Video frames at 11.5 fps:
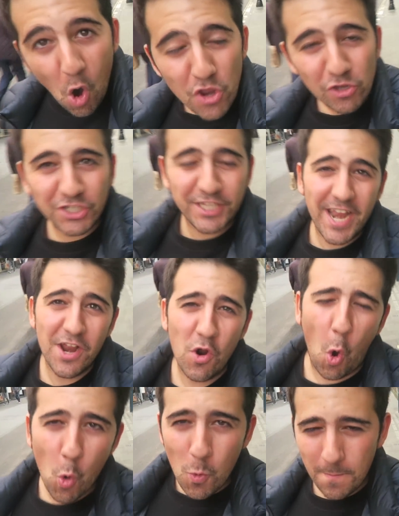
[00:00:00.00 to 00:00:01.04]
Hoy os
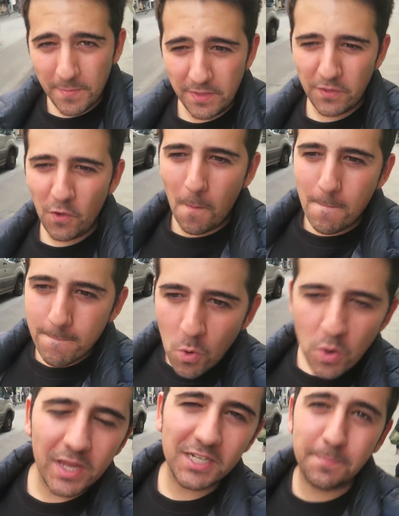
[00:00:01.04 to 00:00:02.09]
traigo un vídeo
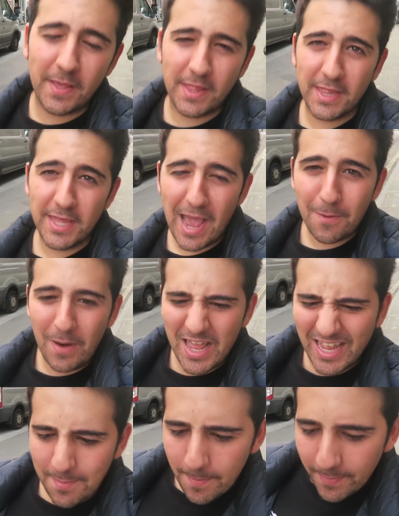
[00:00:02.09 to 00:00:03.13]
muy especial,
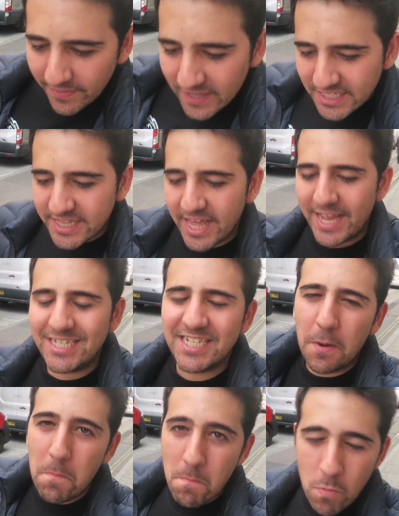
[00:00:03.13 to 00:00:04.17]
¿vale? Que me
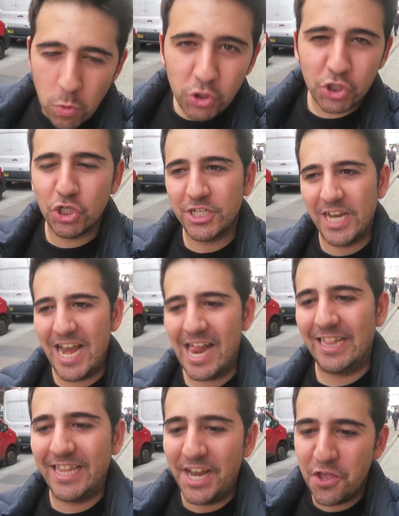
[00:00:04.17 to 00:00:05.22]
pedisteis muchos en el
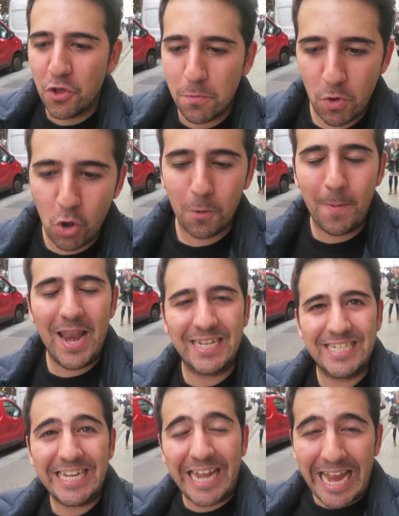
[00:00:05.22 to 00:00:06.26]
anterior vlog, ¿vale?
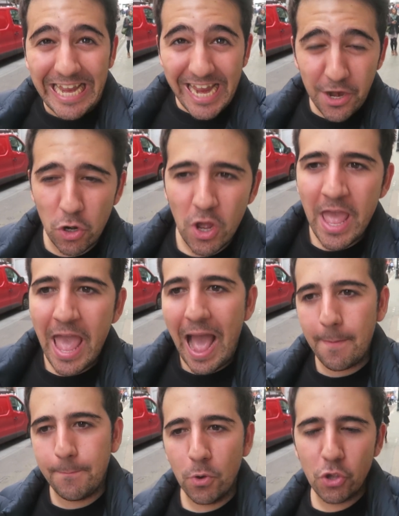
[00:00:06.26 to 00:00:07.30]
Así que quiero
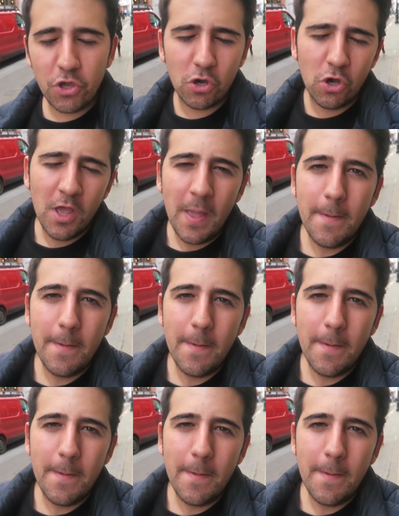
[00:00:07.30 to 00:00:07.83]
apoyo